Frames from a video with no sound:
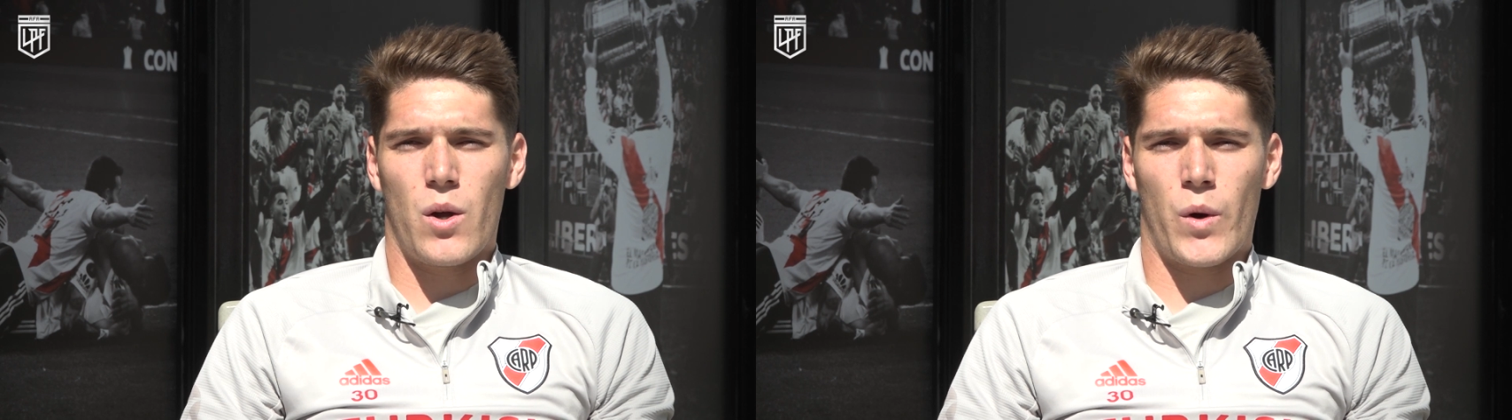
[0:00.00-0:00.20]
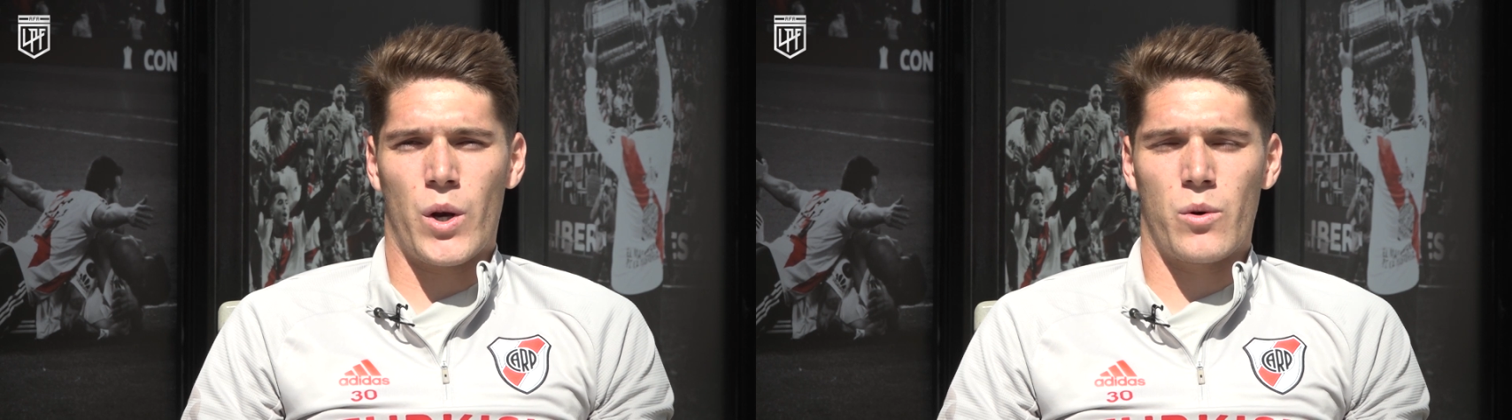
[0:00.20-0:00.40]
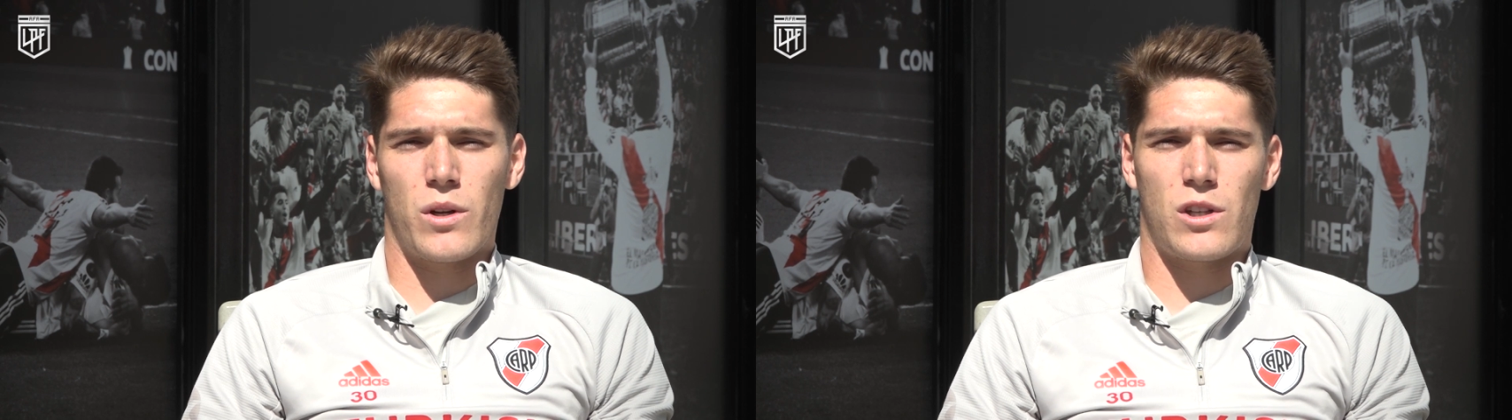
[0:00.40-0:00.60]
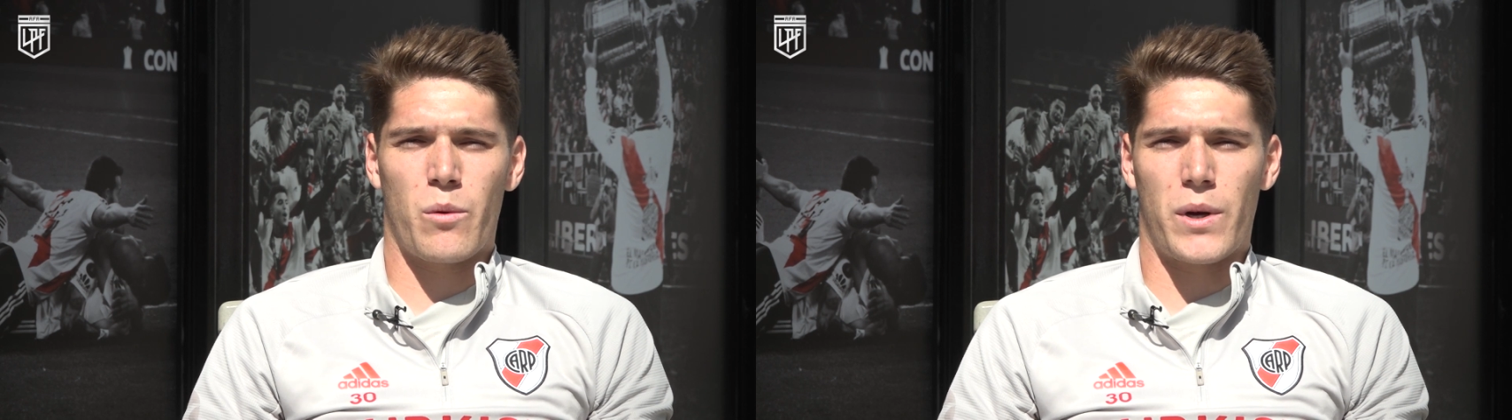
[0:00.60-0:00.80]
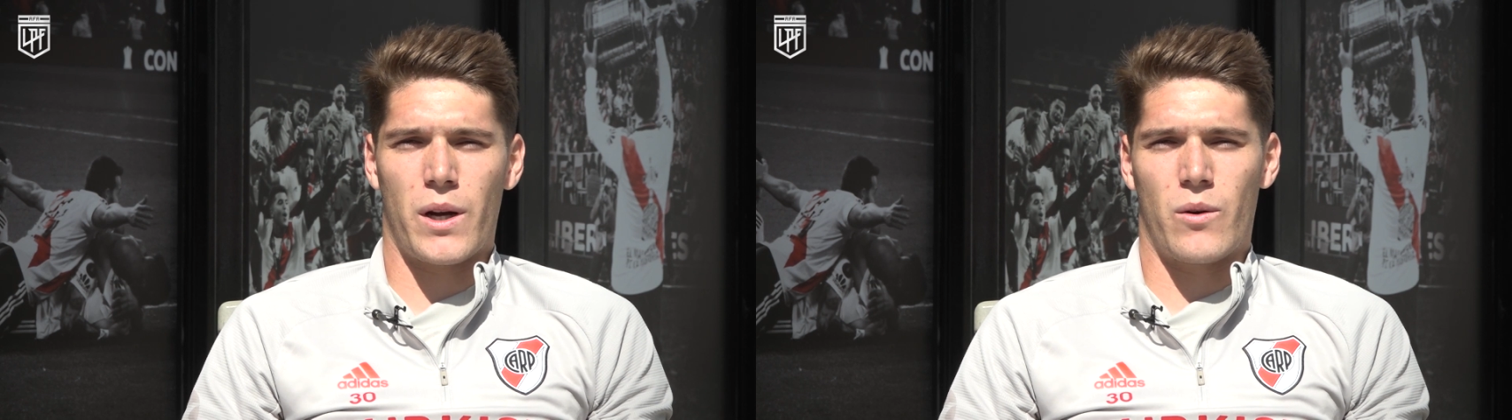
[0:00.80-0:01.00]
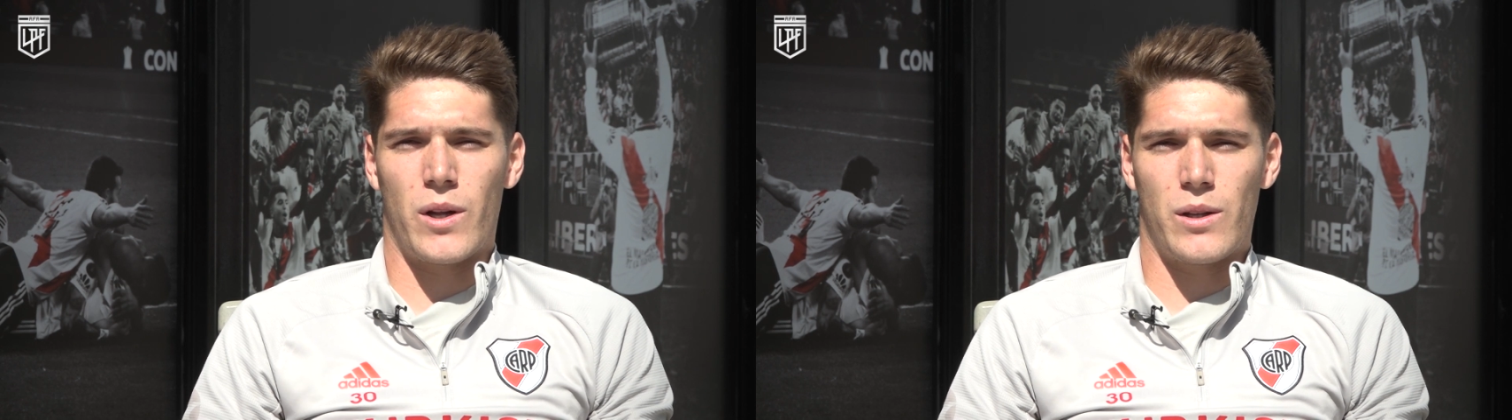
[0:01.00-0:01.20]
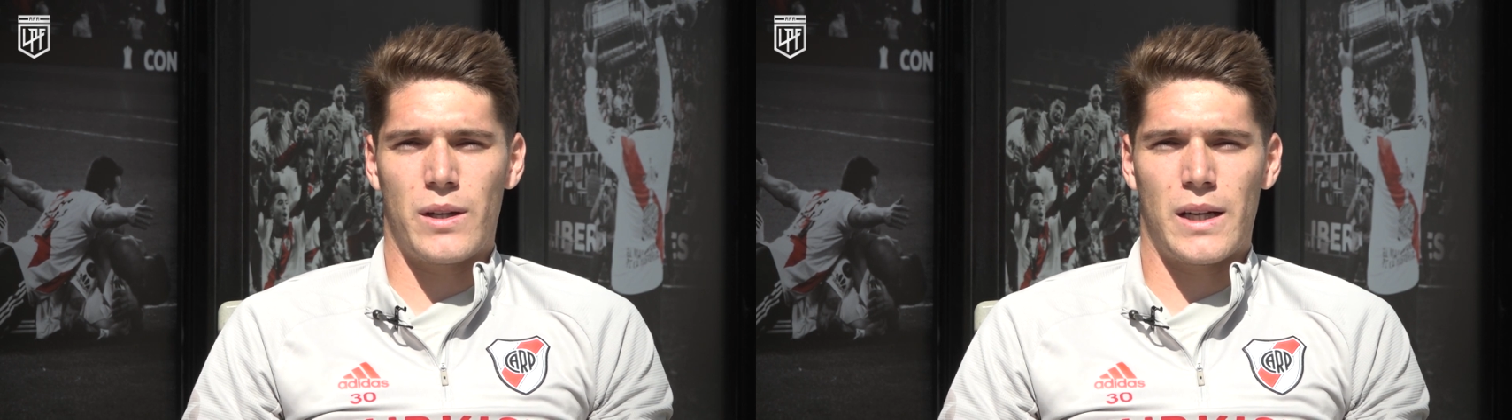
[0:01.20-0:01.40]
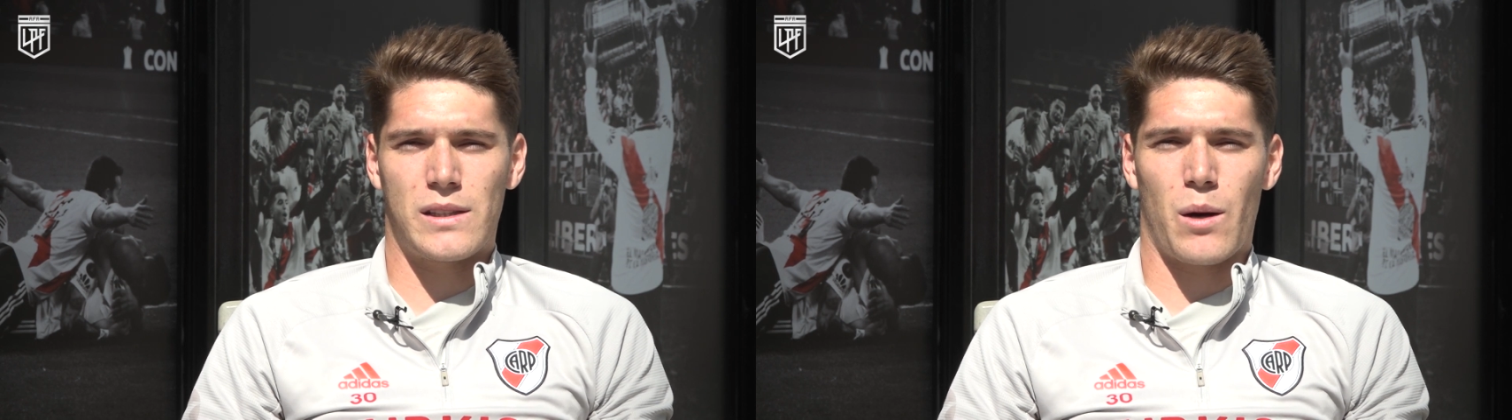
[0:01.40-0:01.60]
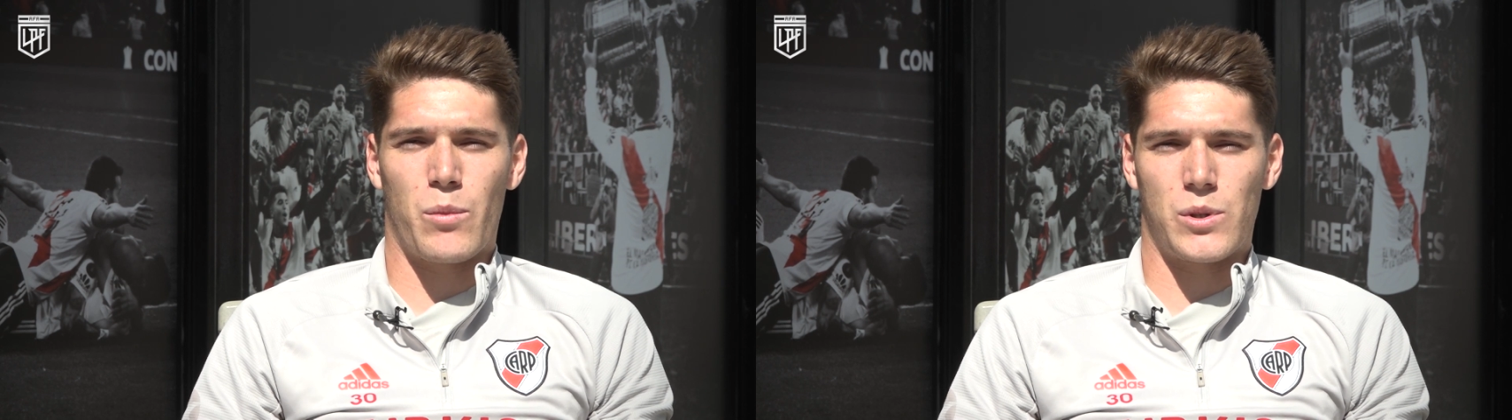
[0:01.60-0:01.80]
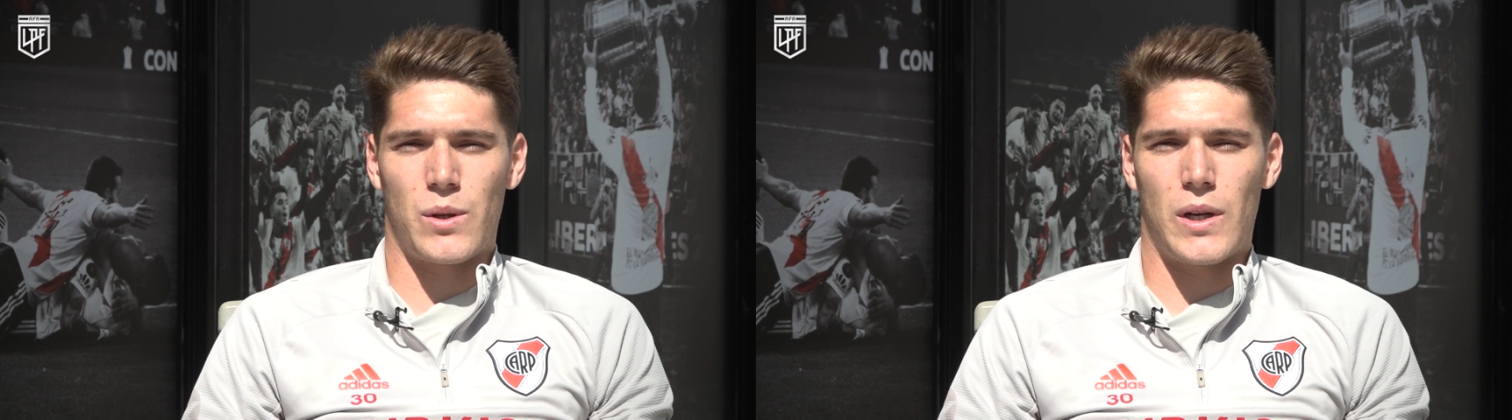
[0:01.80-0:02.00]
Y bueno, uno siempre cuando tiene esa
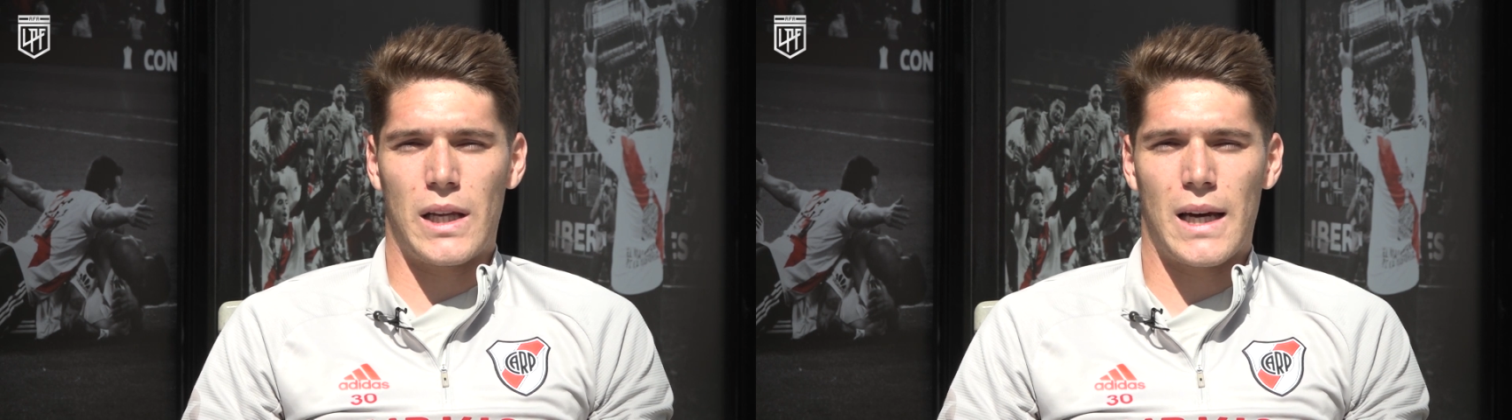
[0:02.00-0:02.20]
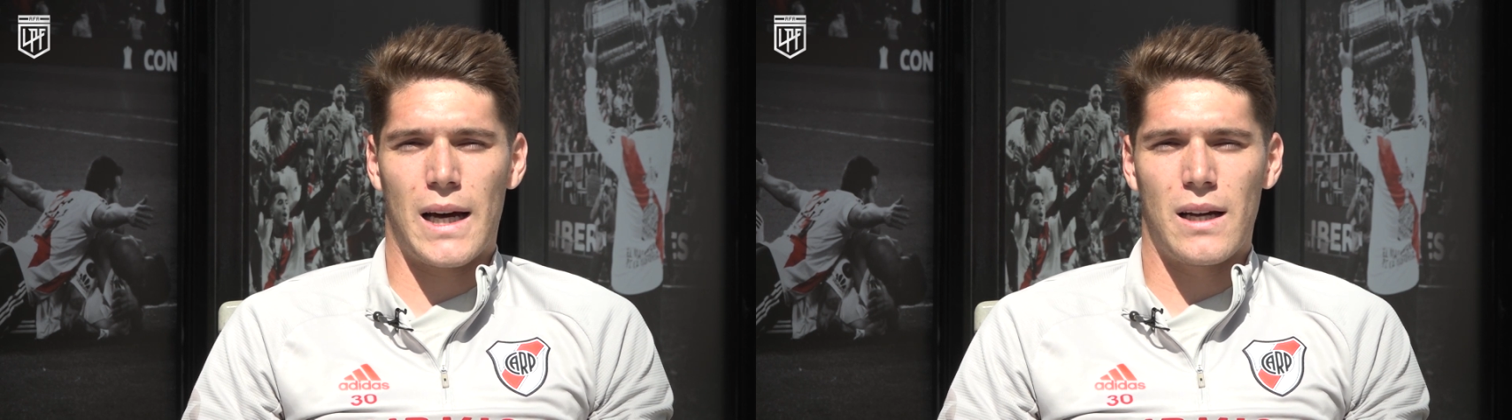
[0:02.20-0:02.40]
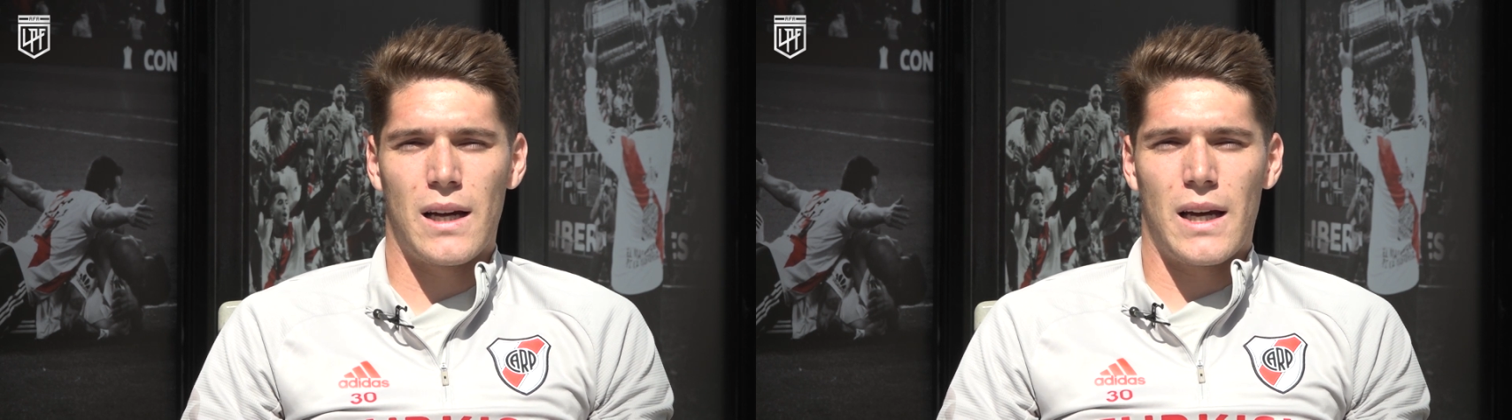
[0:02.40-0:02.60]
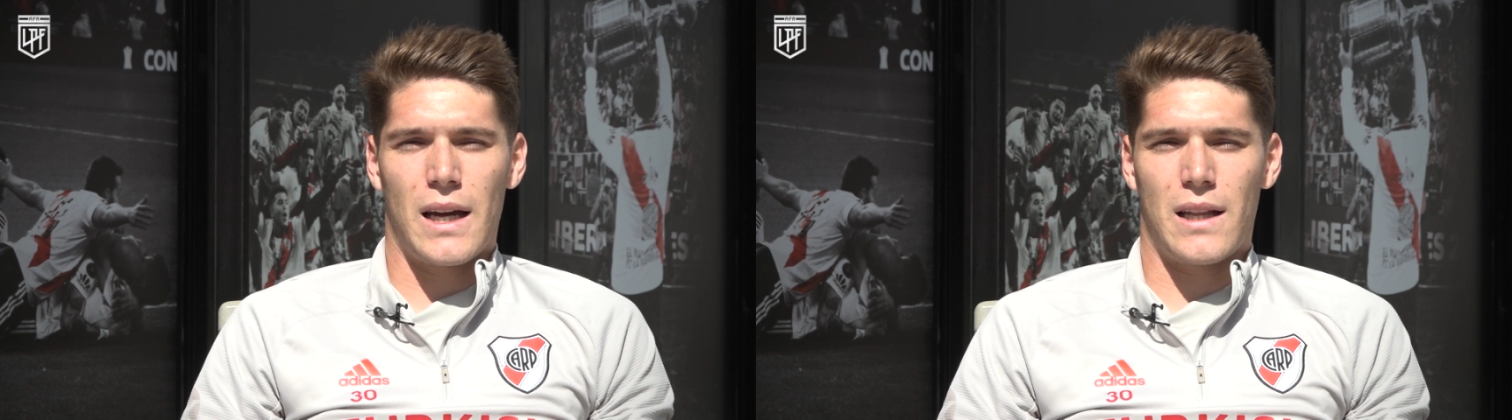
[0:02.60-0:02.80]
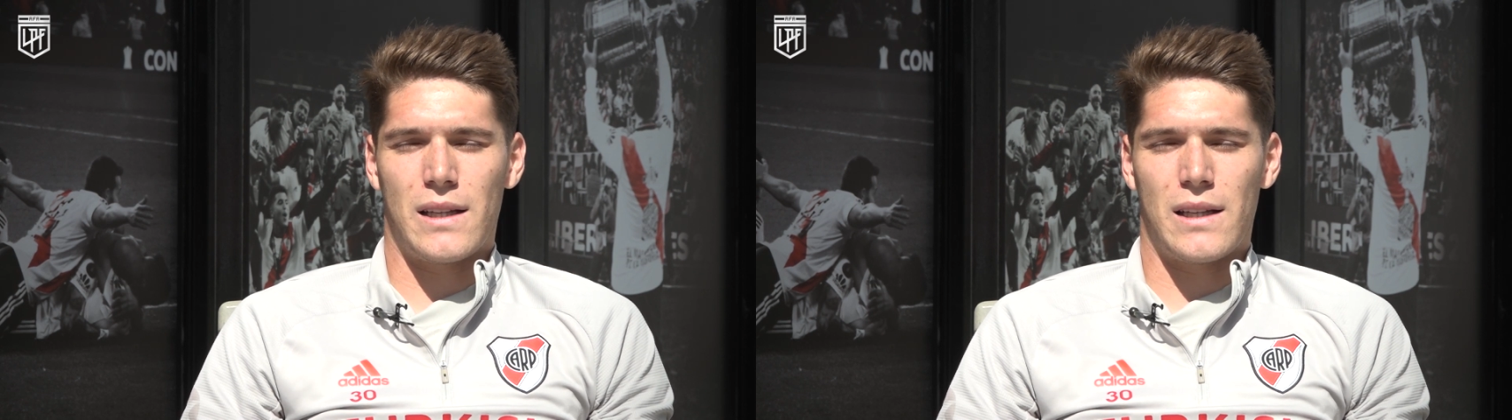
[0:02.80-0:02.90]
posibilidad eh,